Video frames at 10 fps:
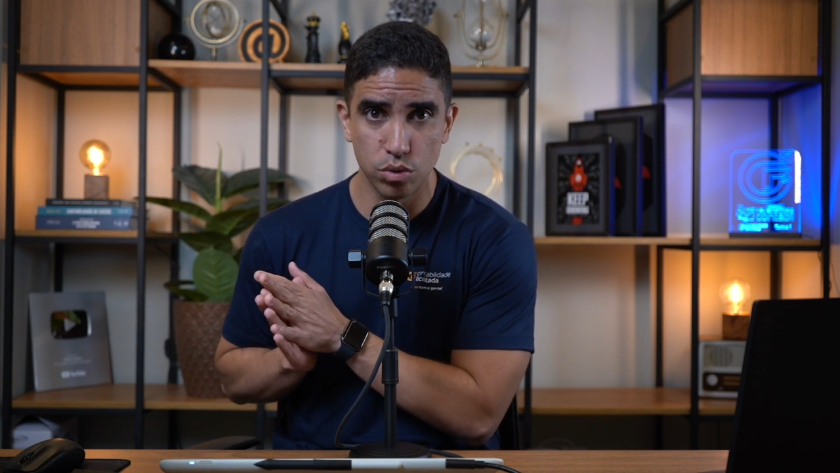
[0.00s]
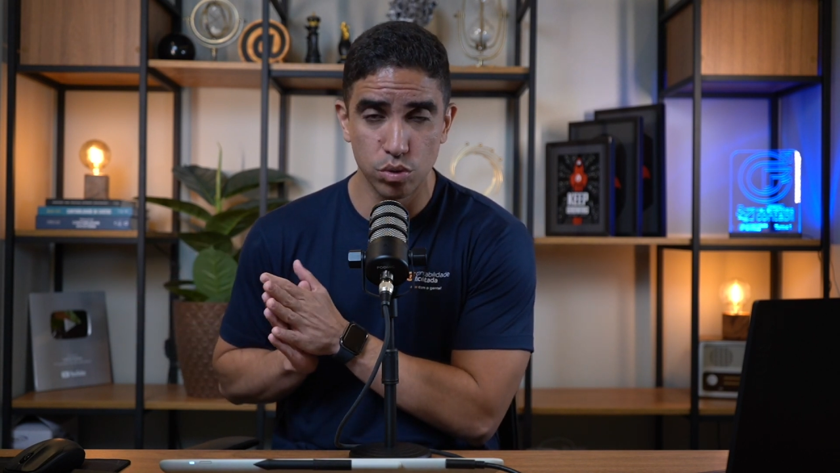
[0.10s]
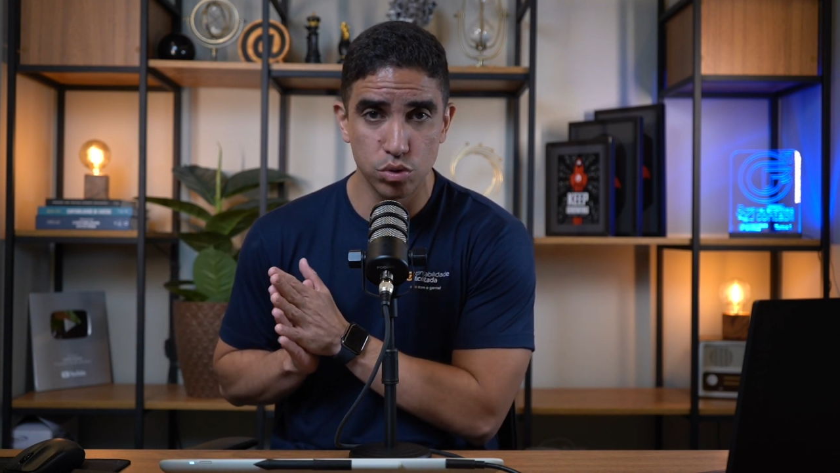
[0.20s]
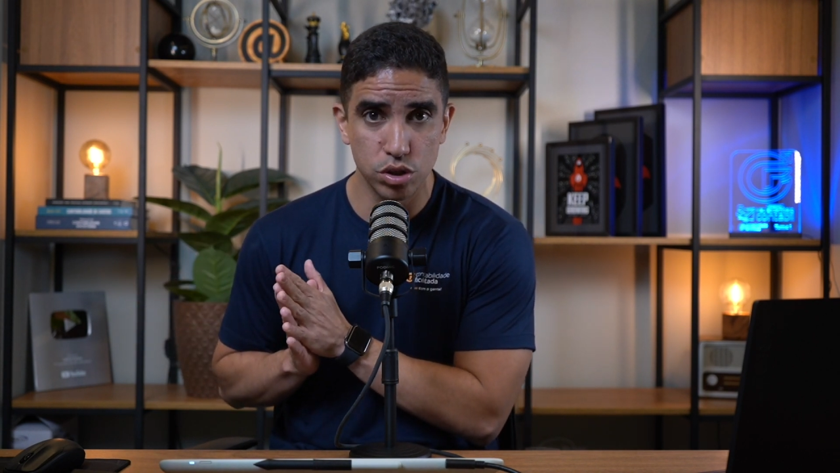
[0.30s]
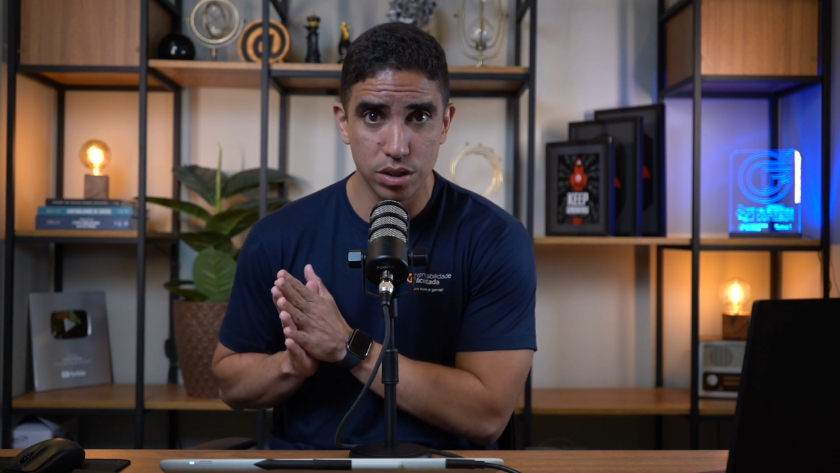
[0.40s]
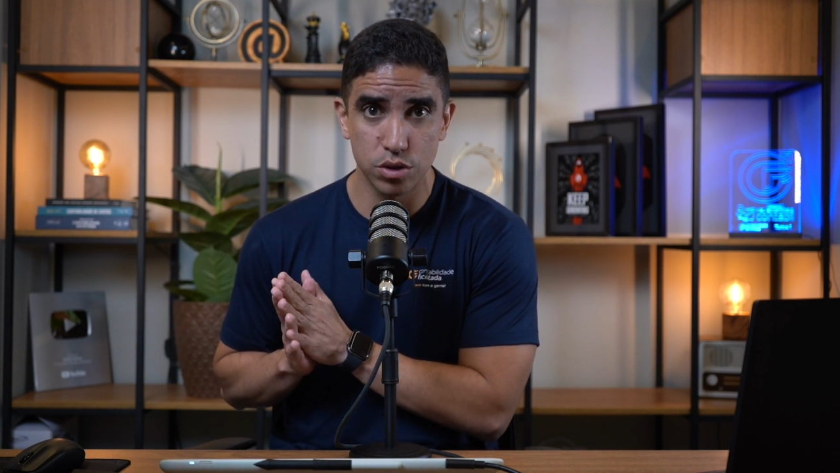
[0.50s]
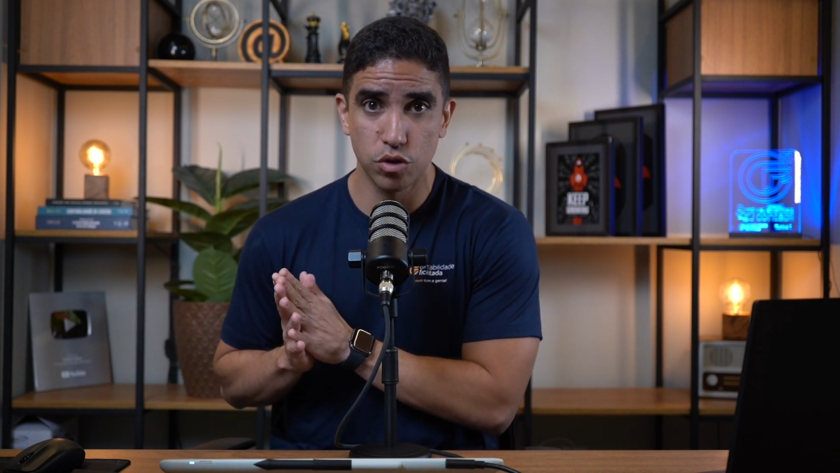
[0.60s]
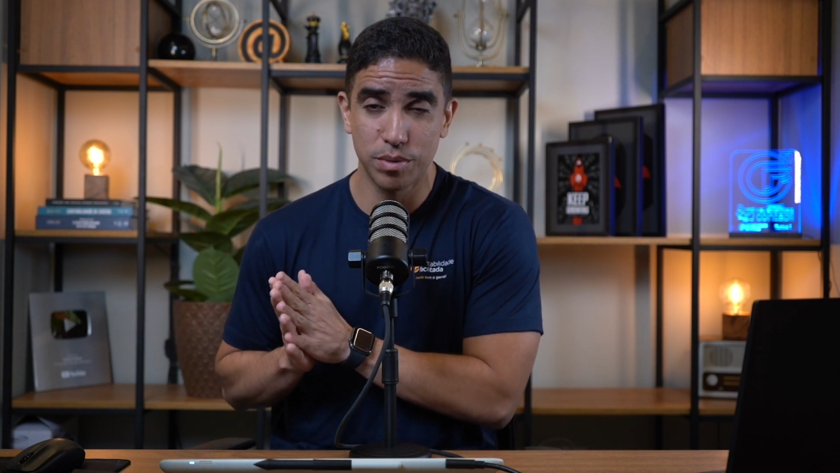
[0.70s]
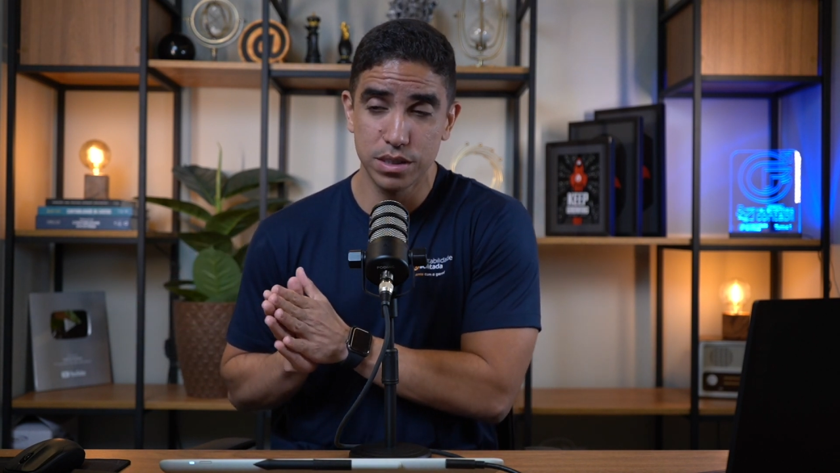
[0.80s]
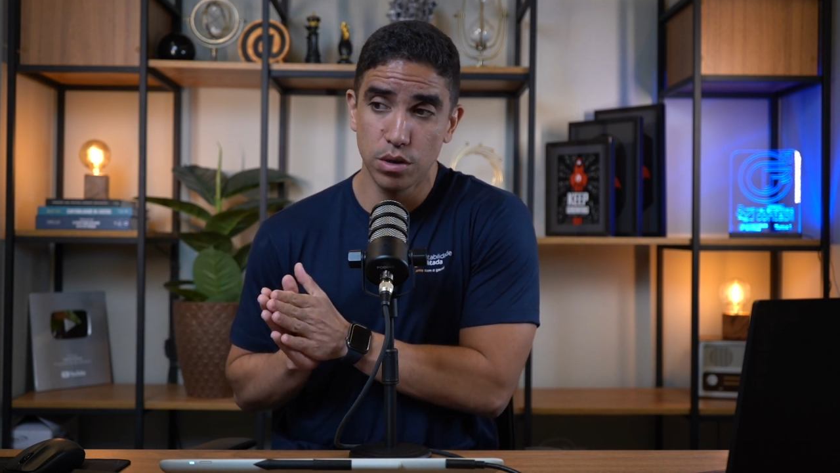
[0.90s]
do custo de
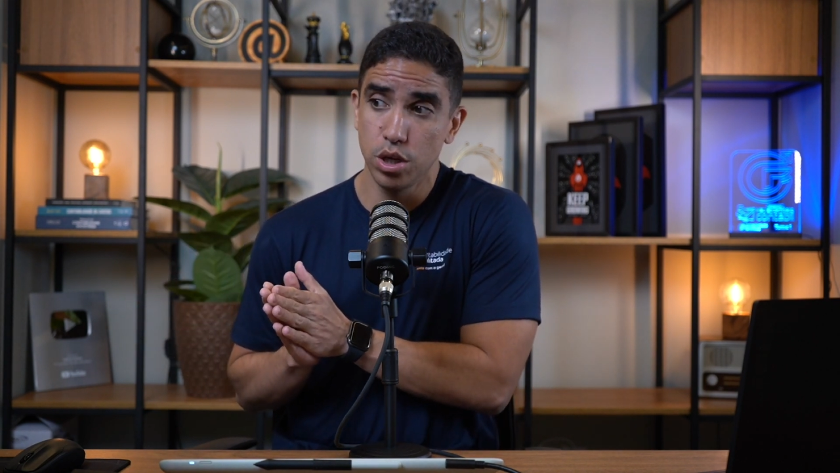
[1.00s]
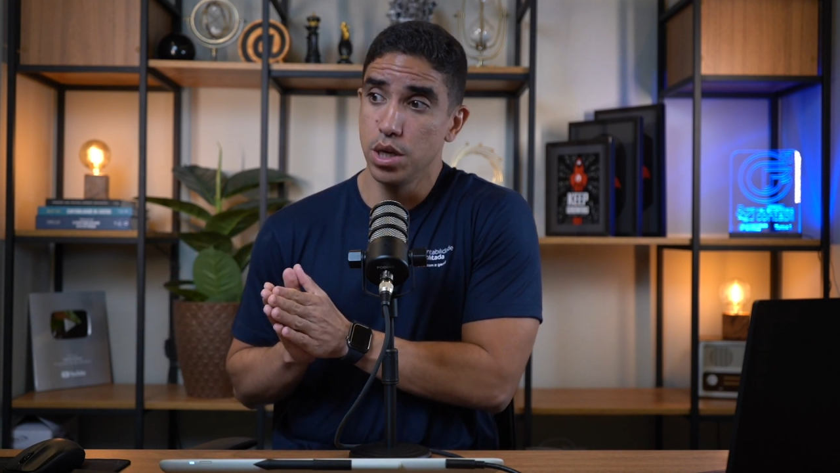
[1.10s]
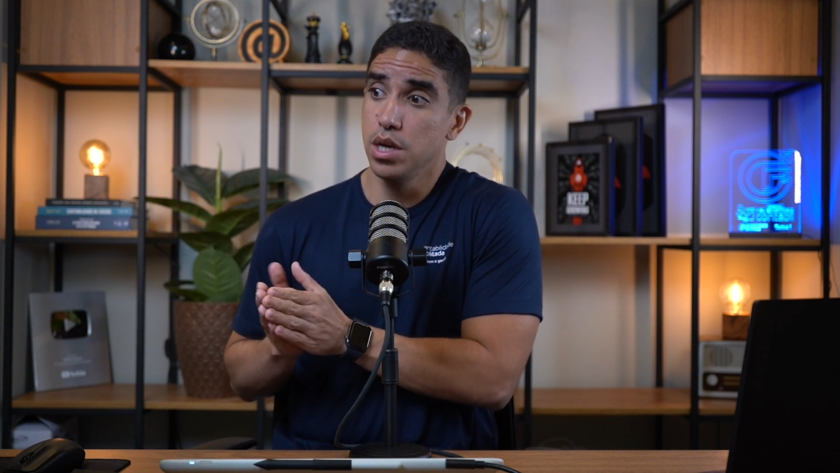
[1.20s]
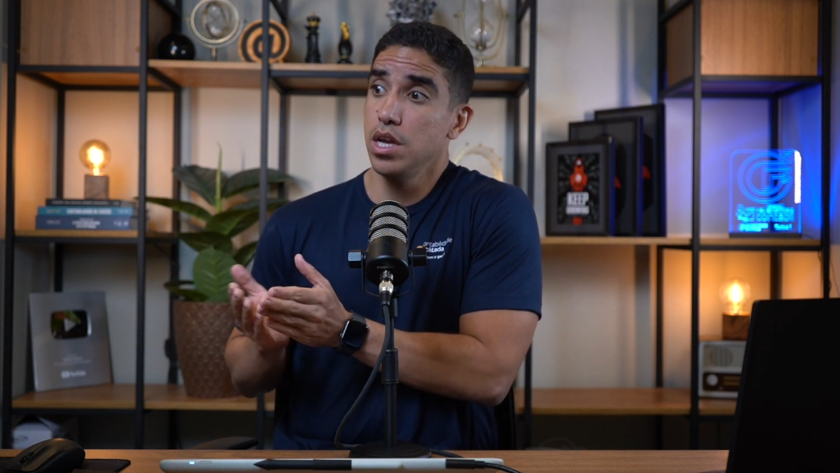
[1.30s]
transformação.